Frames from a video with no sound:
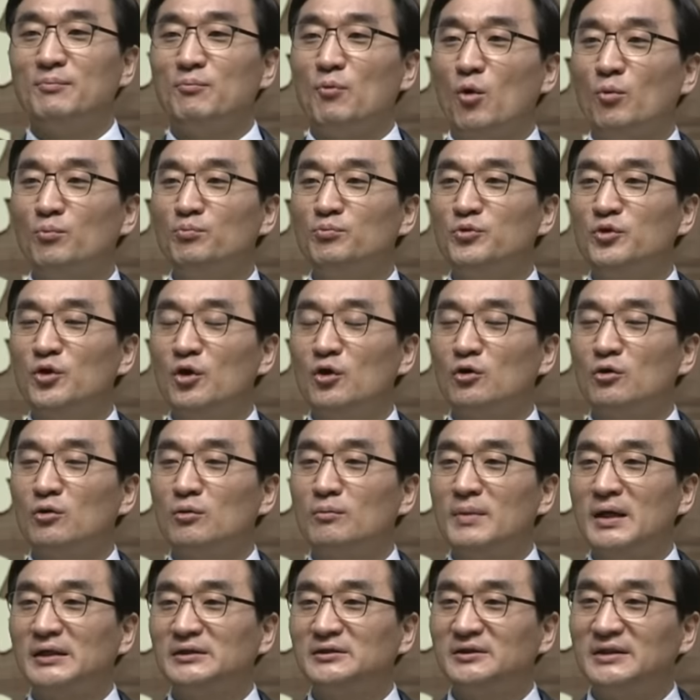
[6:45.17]

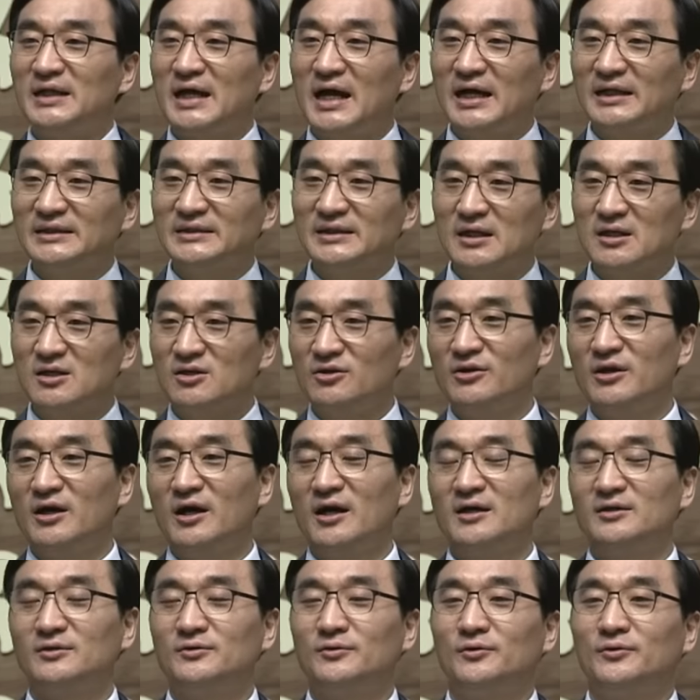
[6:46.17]
몸통마저 다
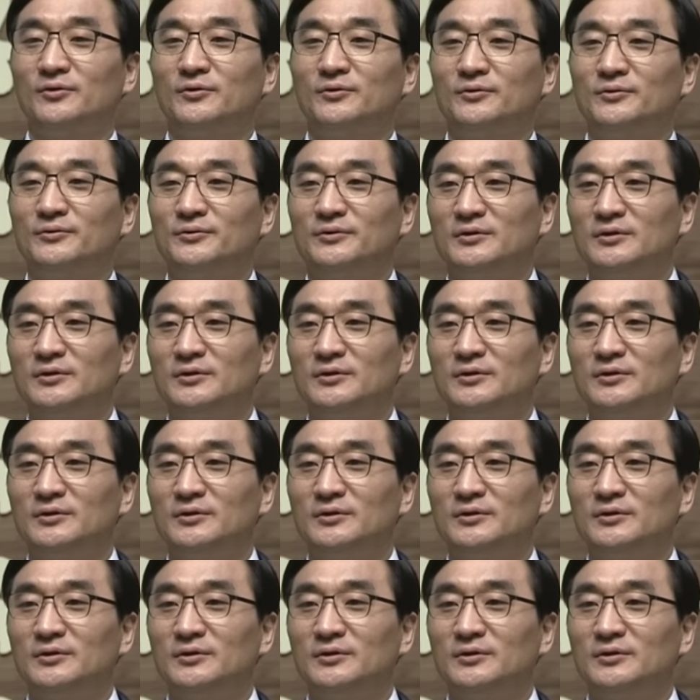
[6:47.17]
잘려나가고